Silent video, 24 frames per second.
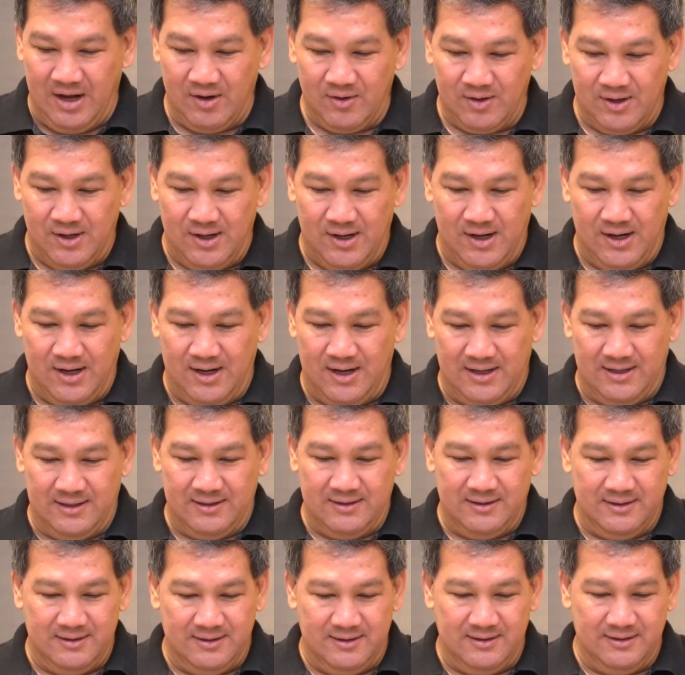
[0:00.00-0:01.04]
เขาก็
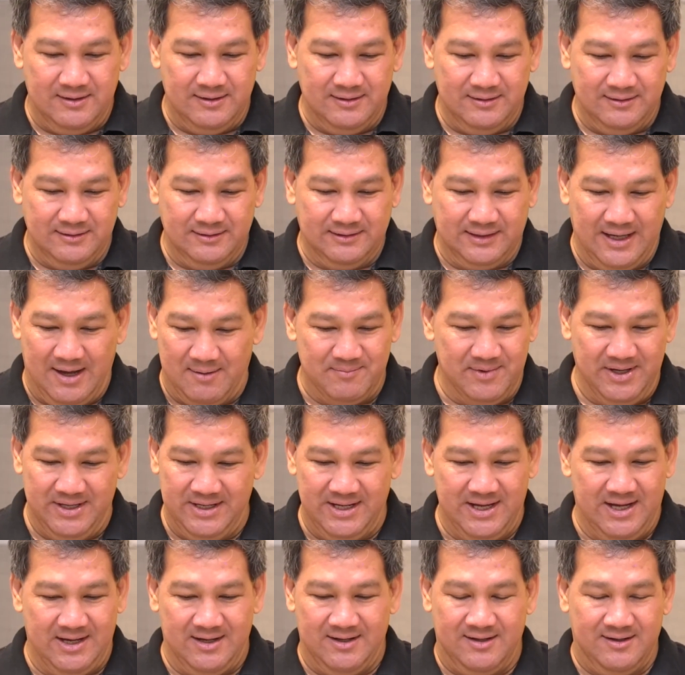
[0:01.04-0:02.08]
ทำไอ้
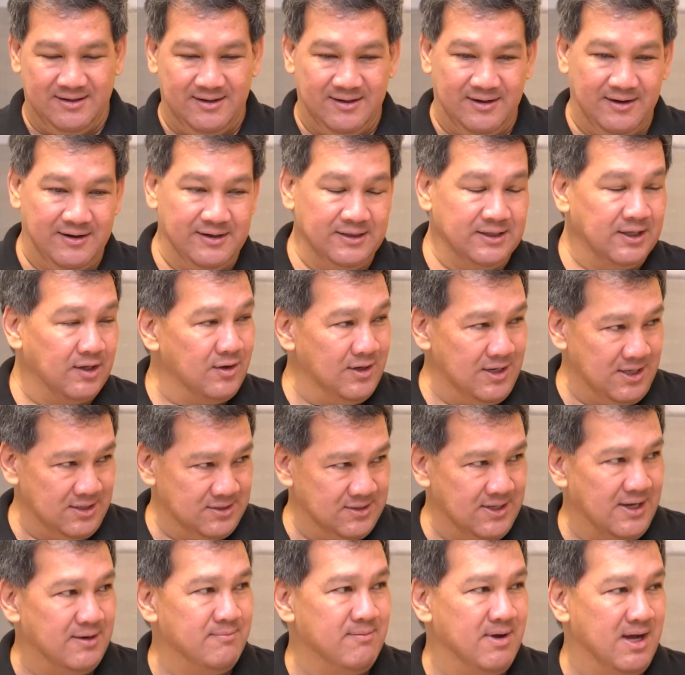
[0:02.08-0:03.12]
เนี่ย h e r i t a g e
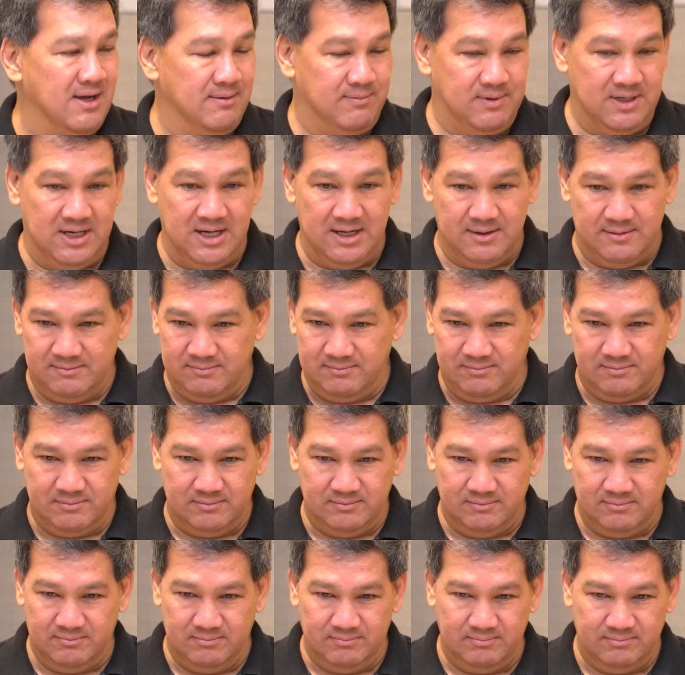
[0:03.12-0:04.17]
Collection มาเพื่อ
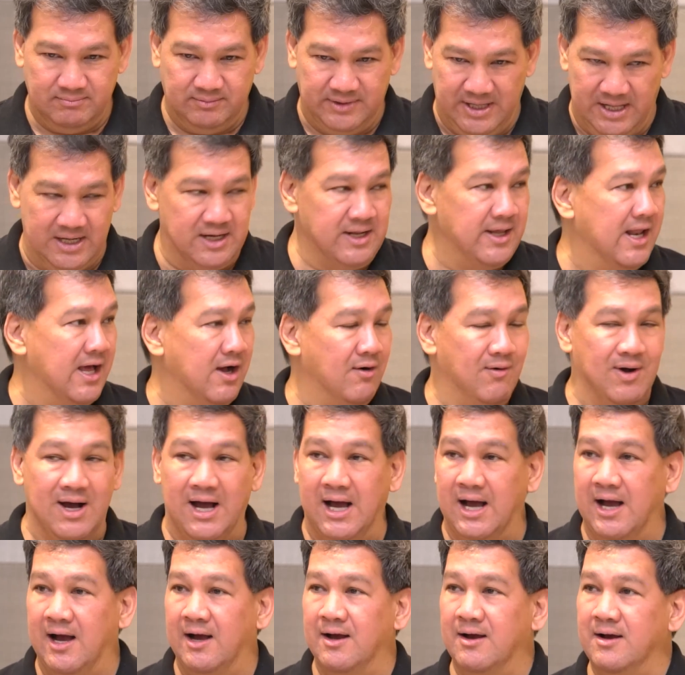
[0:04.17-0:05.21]
เน้นเลยนะว่า
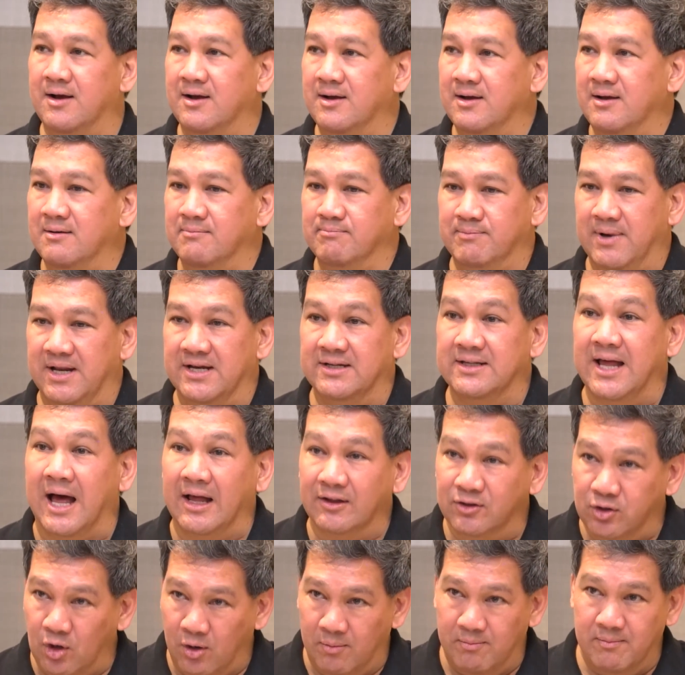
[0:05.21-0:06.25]
เป็นสะ
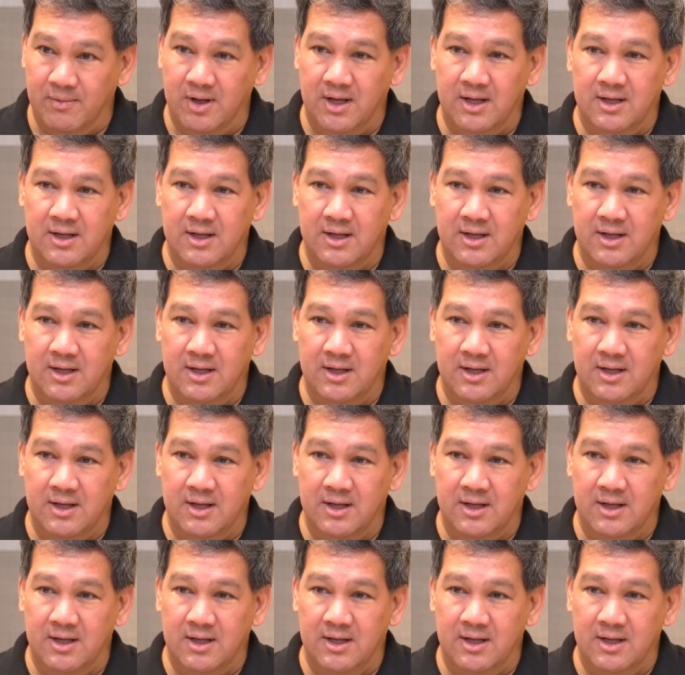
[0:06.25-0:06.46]
สม